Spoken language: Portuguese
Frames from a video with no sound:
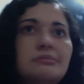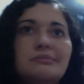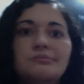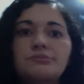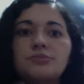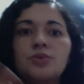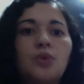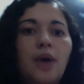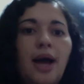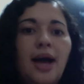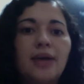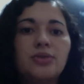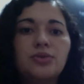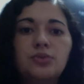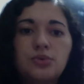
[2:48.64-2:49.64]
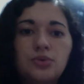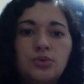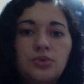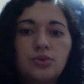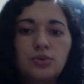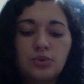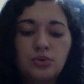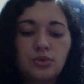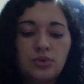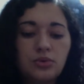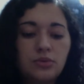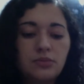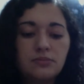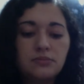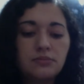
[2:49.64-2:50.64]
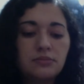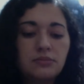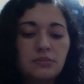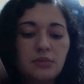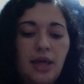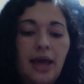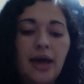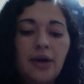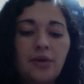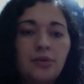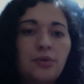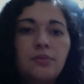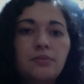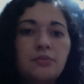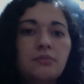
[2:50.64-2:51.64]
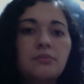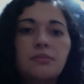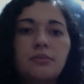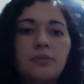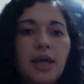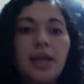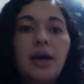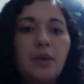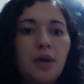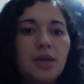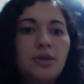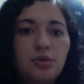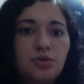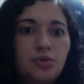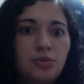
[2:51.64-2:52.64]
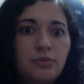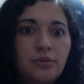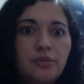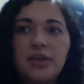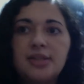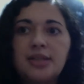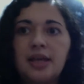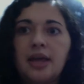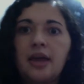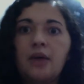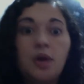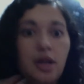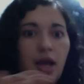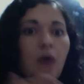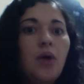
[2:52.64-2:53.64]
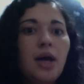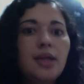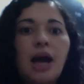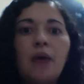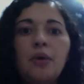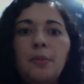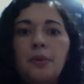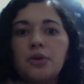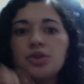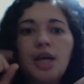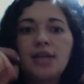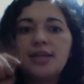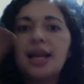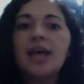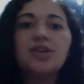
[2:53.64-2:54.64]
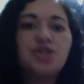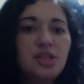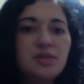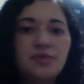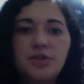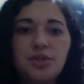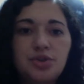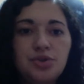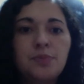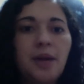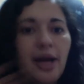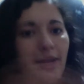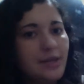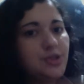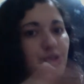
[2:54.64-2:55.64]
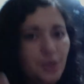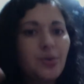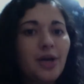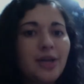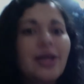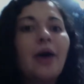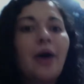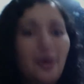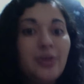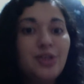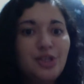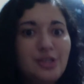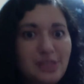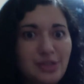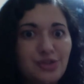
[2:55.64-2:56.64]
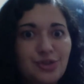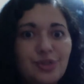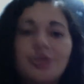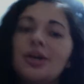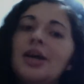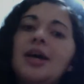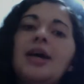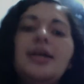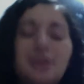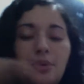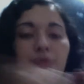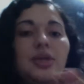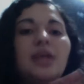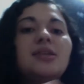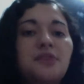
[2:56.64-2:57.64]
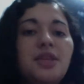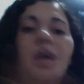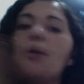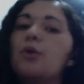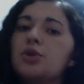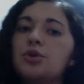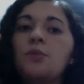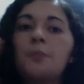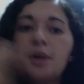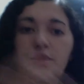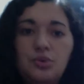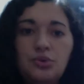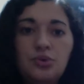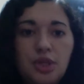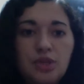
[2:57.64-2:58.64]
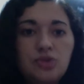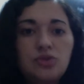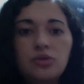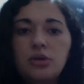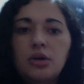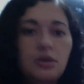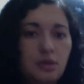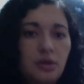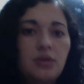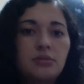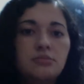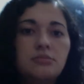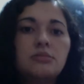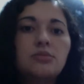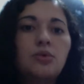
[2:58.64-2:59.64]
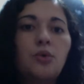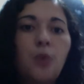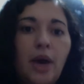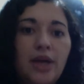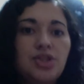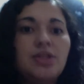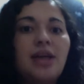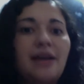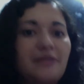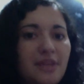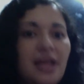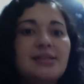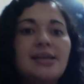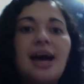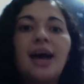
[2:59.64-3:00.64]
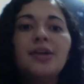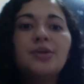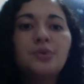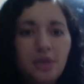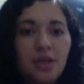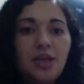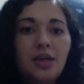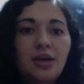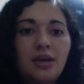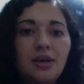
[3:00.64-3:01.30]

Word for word: no caso do quero criar um canal no YouTube. Vai ser eu criar o canal e postar, sei lá, X vídeos para garantir que o canal realmente existe. Então eu tenho esse final. Quando eu cumprir tudo isso, o quest está finalizado e